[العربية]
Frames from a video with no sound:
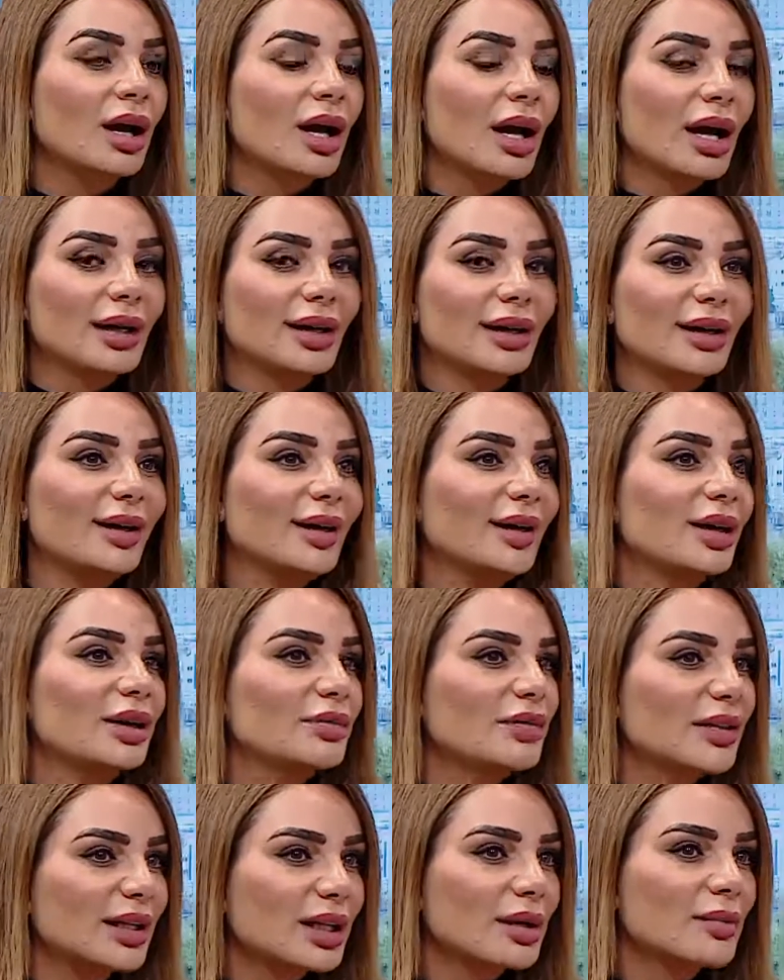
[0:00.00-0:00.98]
هلا
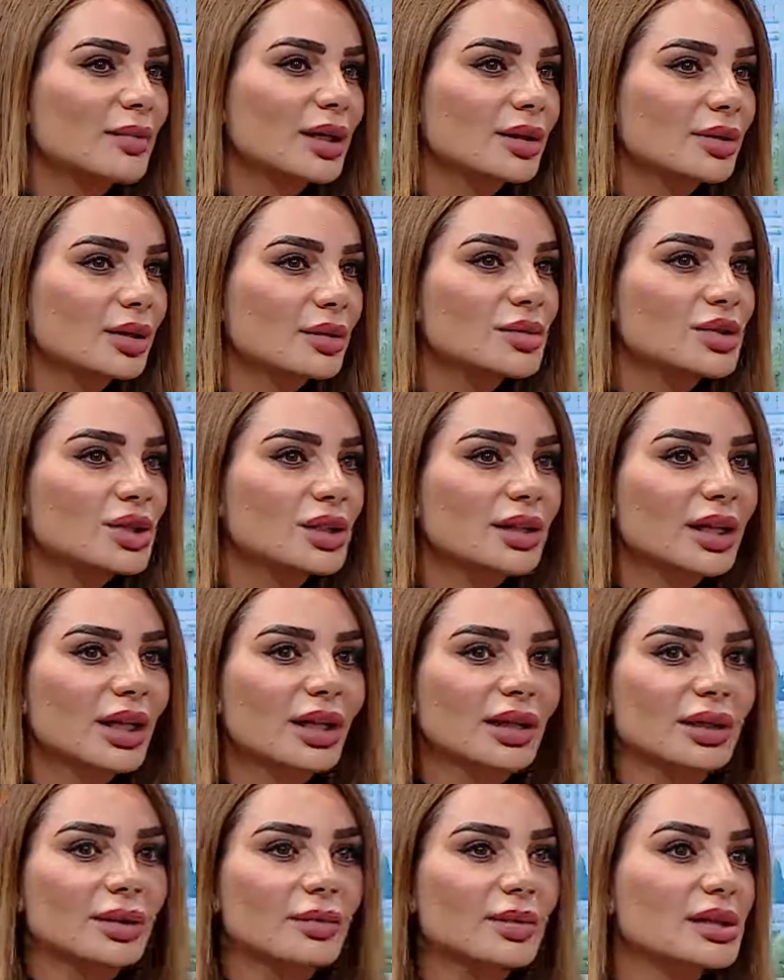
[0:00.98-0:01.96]
في كمان اوبشن
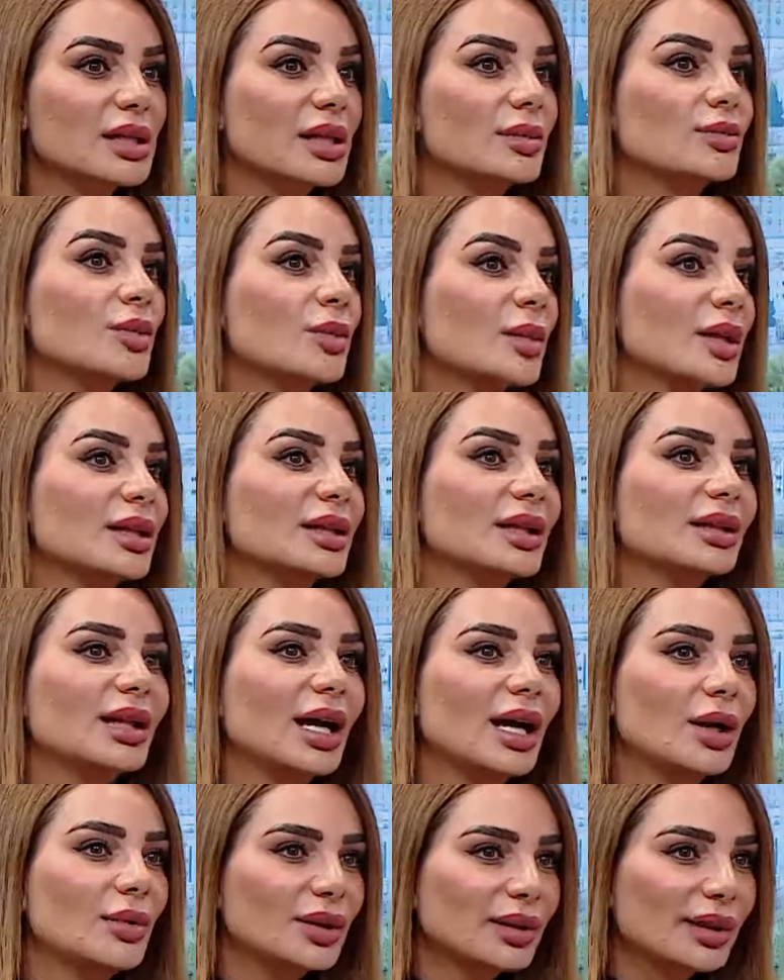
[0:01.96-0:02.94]
ثاني مثلا ممكن انت
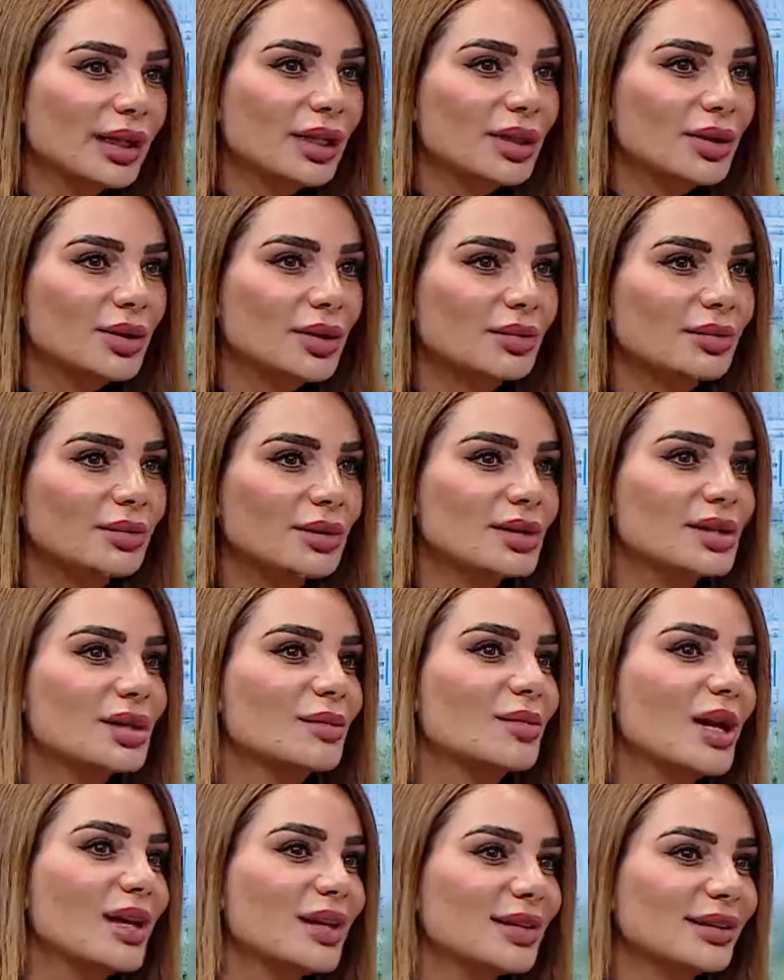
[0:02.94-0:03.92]
تحاول تغيره اذا
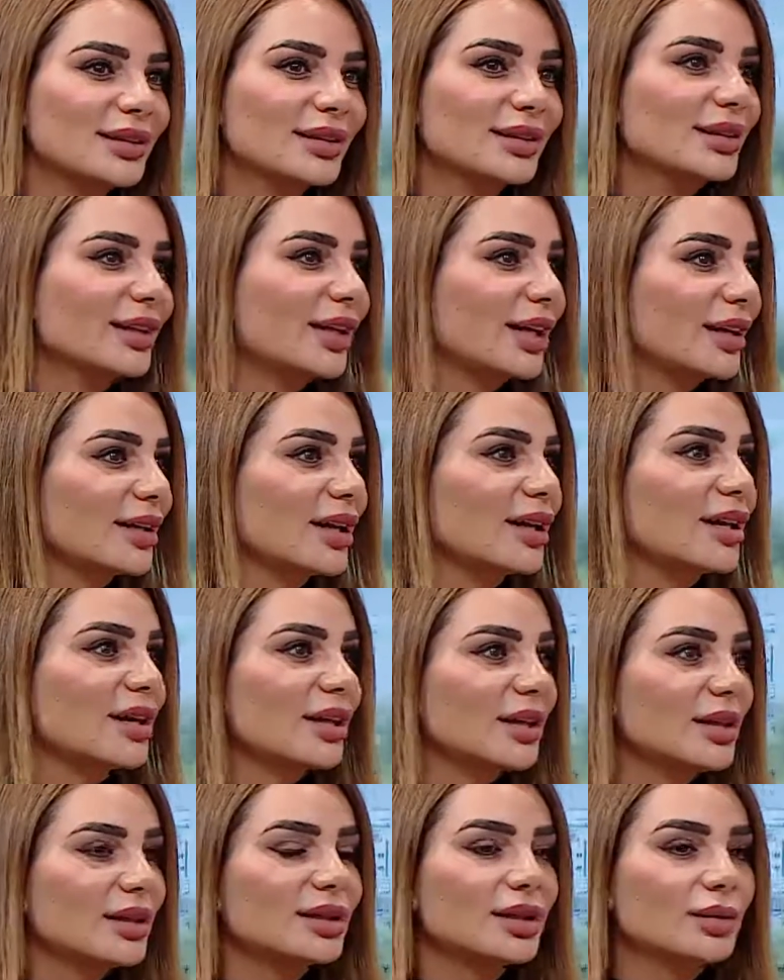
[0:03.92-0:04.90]
ما رضيت تغير
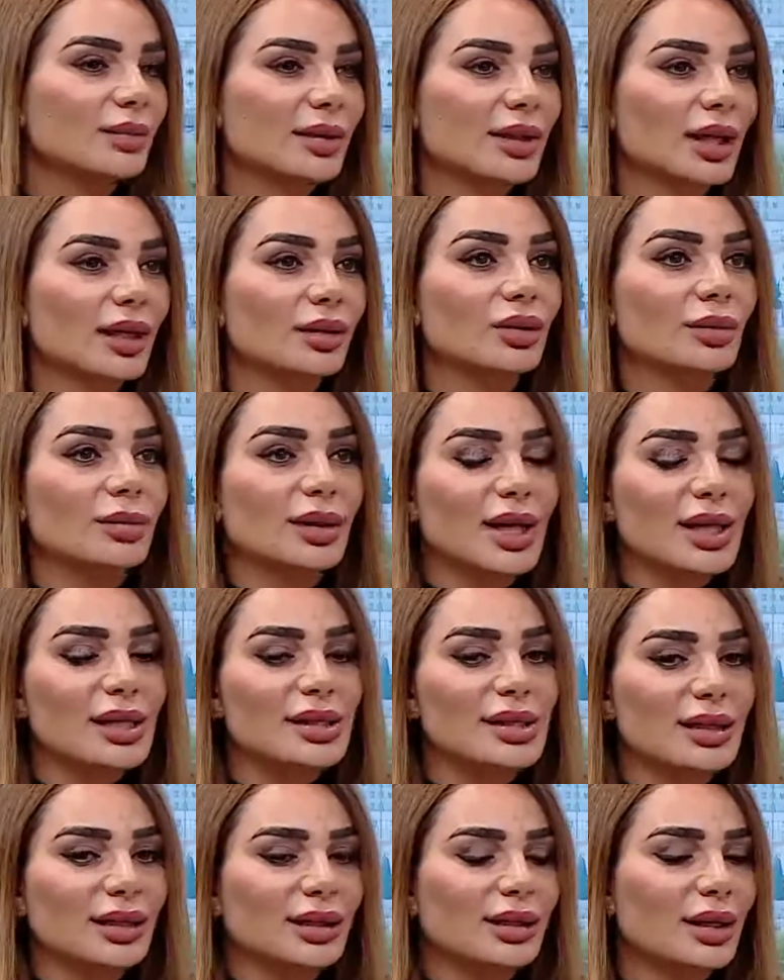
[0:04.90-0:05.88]
اكيد تبعد عنه
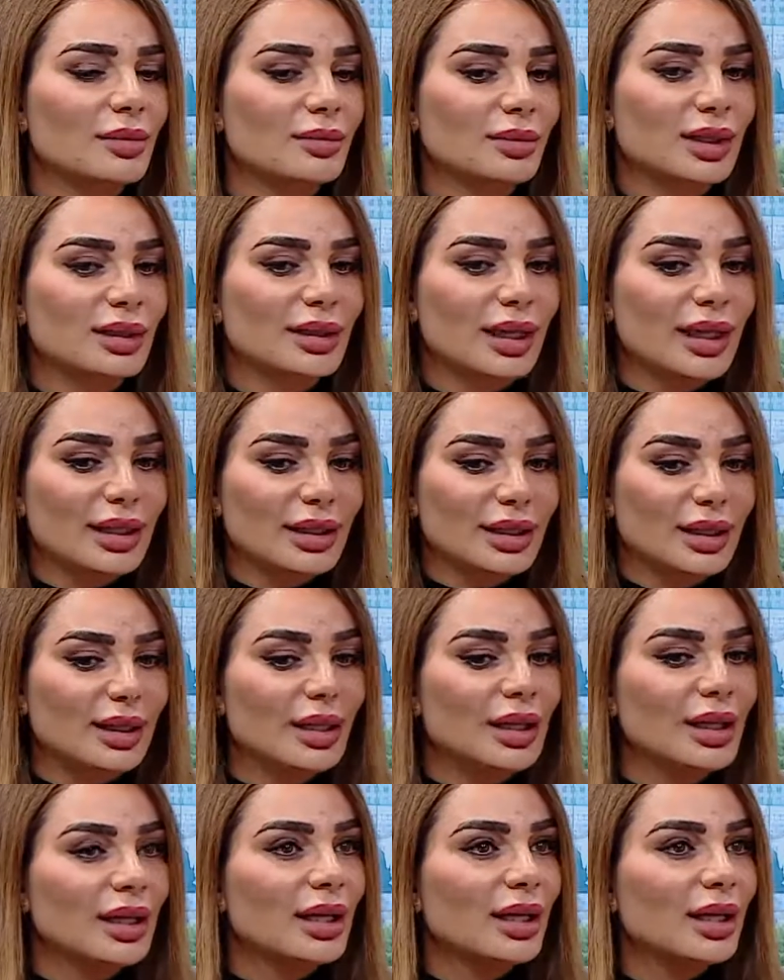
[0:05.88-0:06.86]
بالعكس انا دائما ضلني احكي
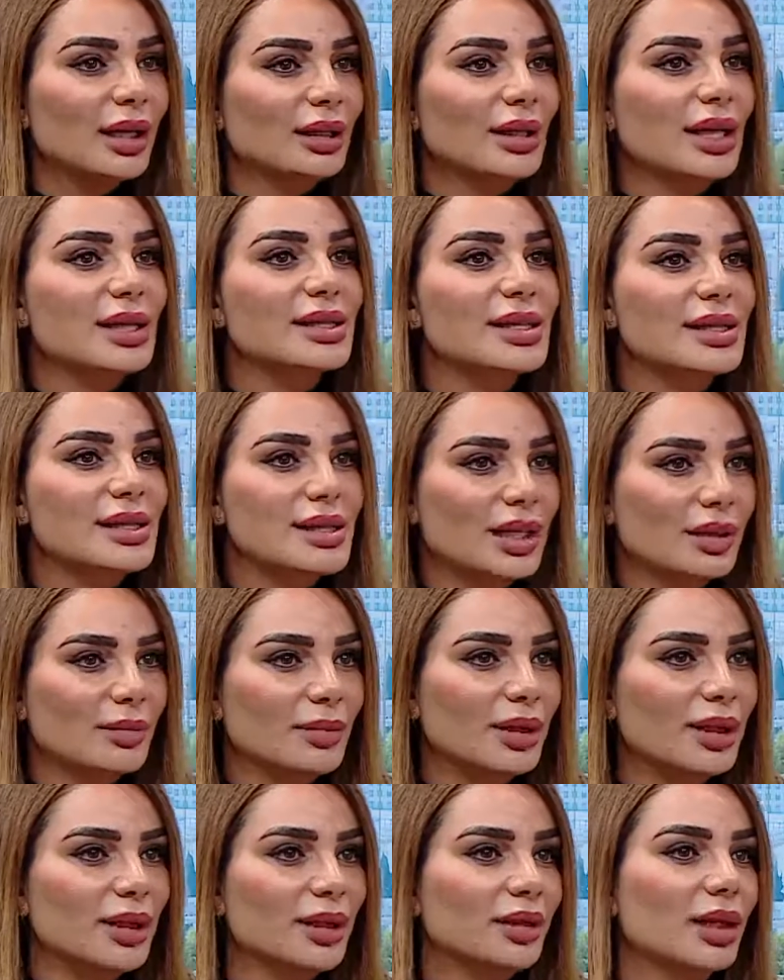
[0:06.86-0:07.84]
الناس
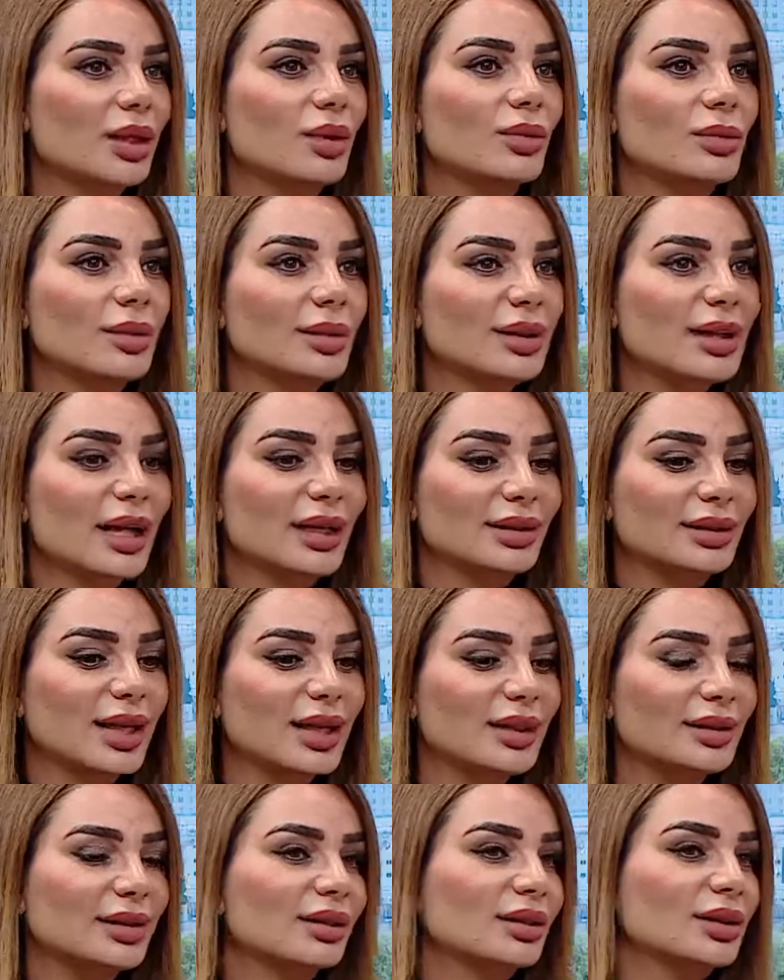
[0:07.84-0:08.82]
السلبيين او بدها
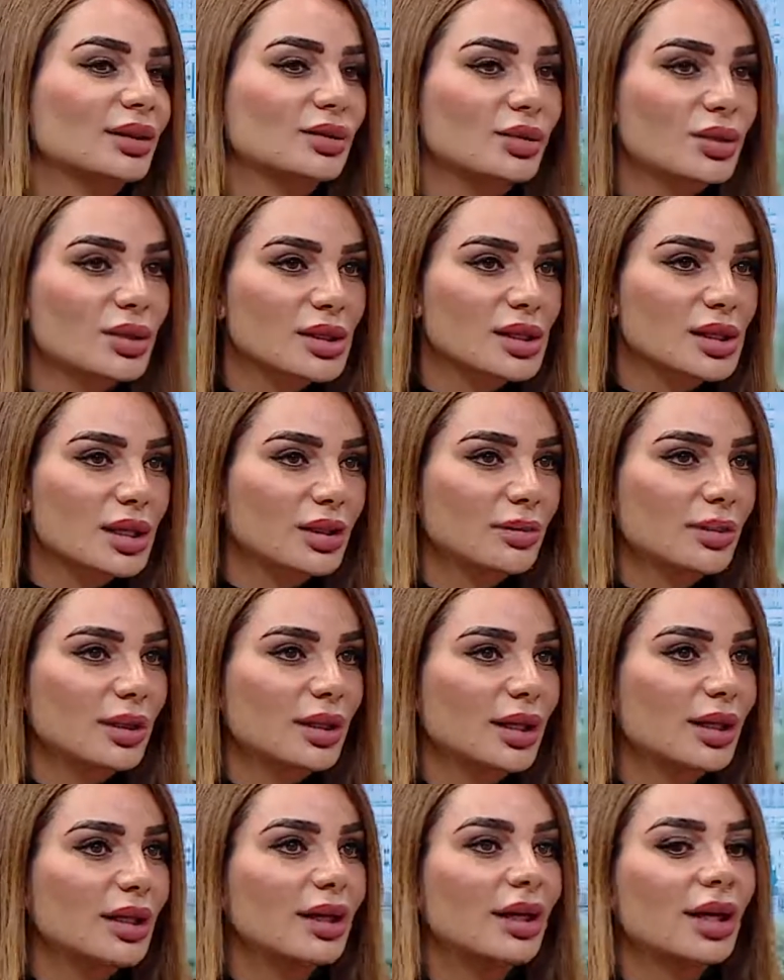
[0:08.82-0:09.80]
تاخذك لطرق
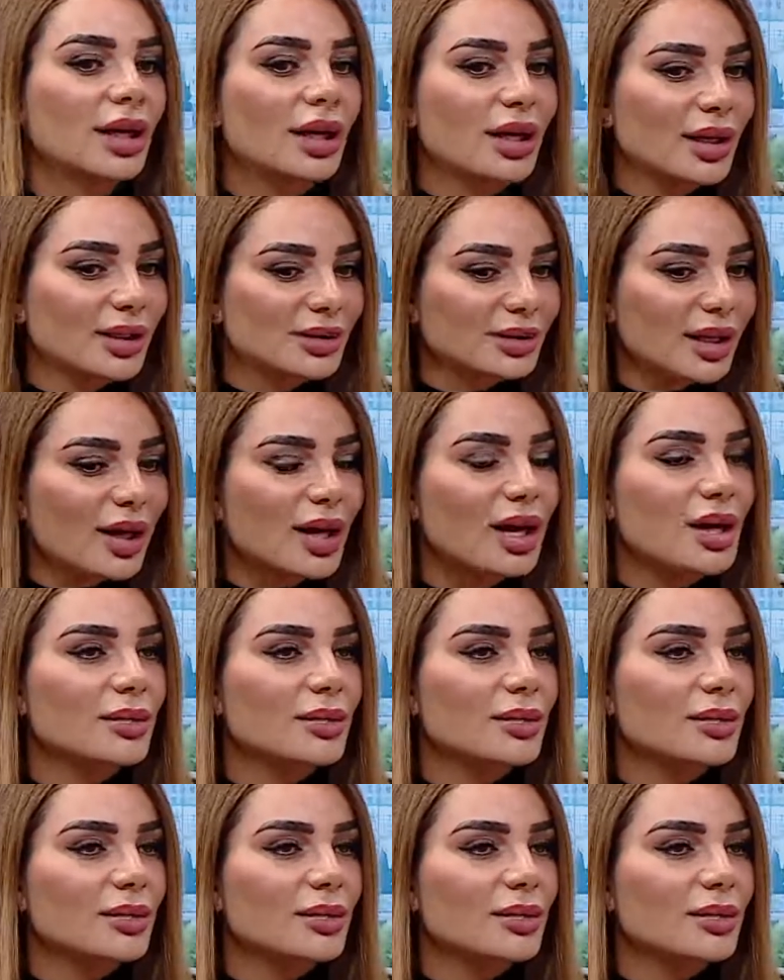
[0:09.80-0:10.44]
سلبيه اقطعها آه،